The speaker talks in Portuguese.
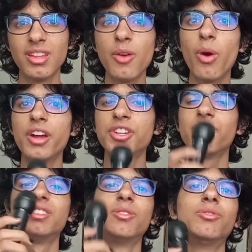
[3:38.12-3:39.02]
eu acho que
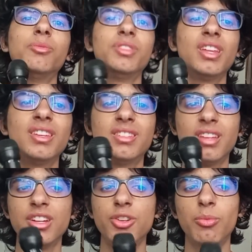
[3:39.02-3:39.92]
vai ser um filme
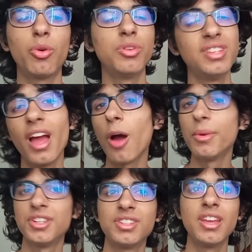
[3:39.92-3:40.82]
interessante, alguma coisinha
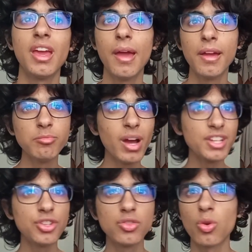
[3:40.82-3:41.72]
realmente assim,
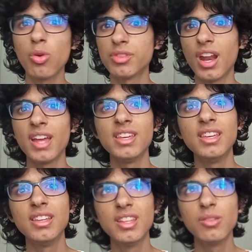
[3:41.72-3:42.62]
mais
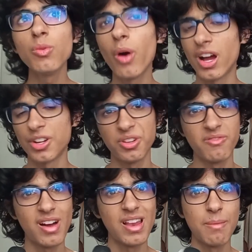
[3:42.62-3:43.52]
descontraída. Eu não acho que
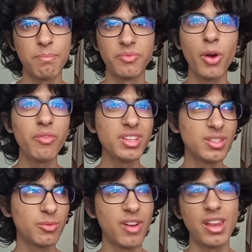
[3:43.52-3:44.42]
vale a Talvez
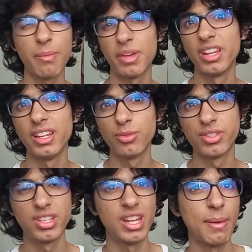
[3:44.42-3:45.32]
não vale a pena ir no
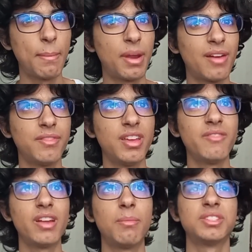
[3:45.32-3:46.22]
cinema para ver,
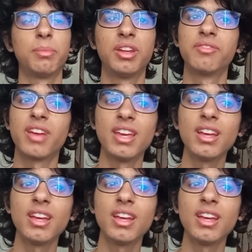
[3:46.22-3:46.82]
vale mais a pena ficar em